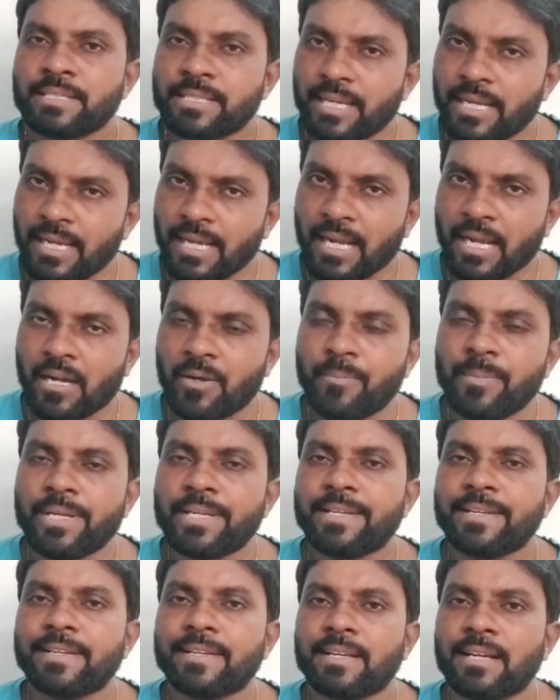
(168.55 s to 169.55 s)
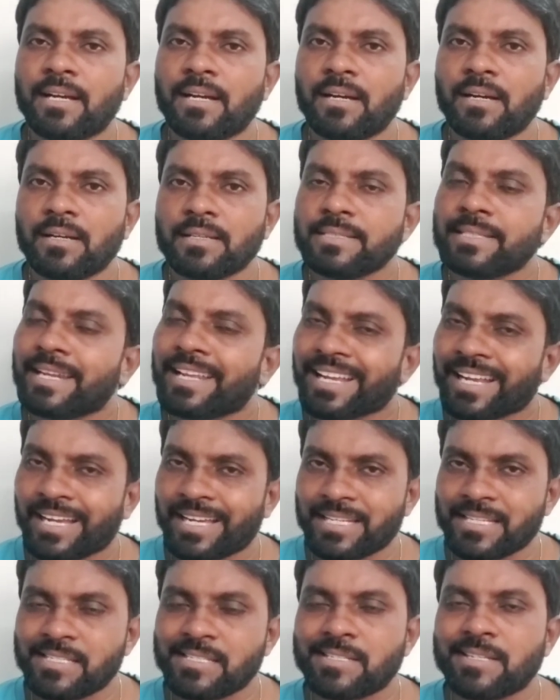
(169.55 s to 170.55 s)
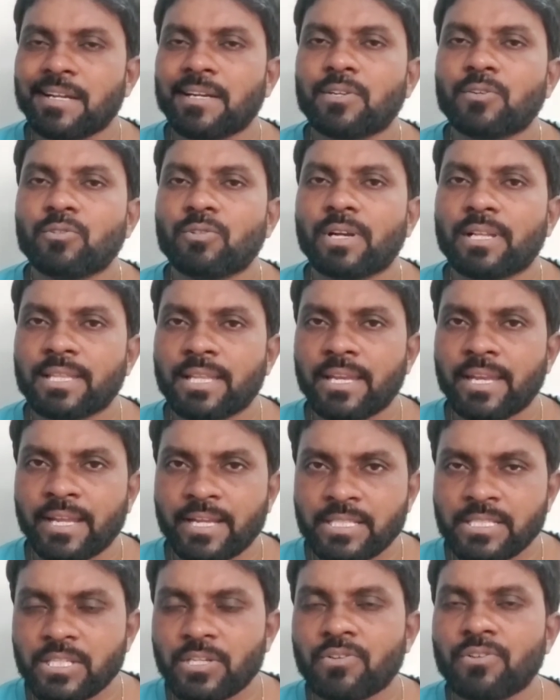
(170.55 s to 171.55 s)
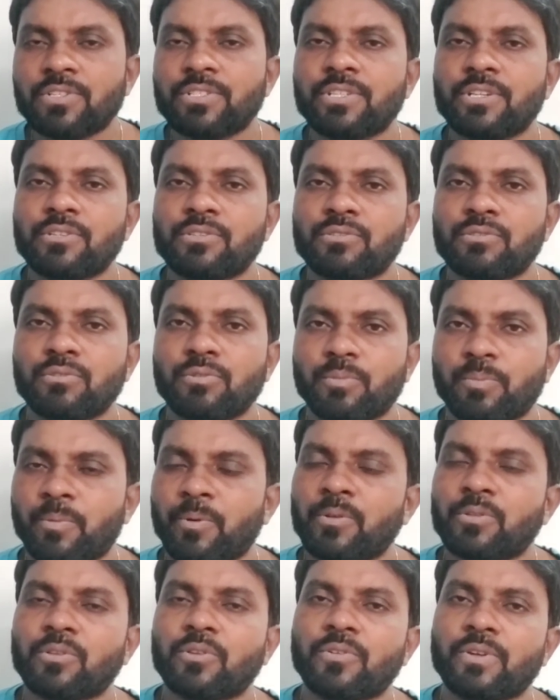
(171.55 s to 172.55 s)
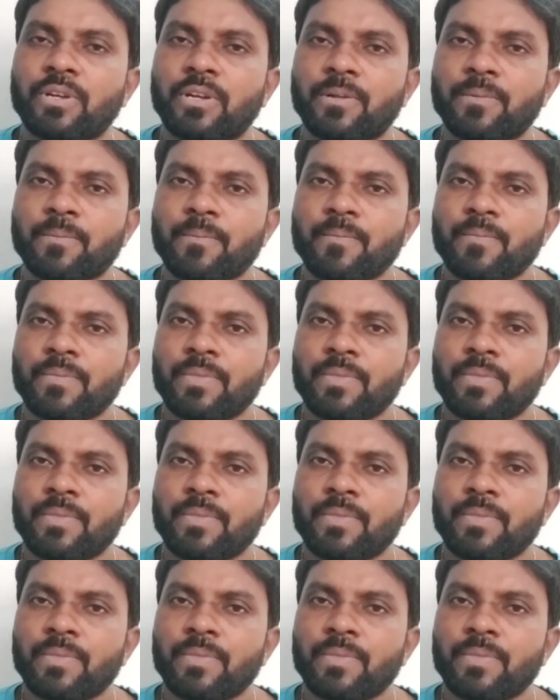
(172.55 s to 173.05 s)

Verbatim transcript: చాలా కమిటెడ్గా చాలా కన్స్ట్రక్టివ్గా దాన్ని ఎగ్జిక్యూట్ చేస్తూ పోతూ ఉండడం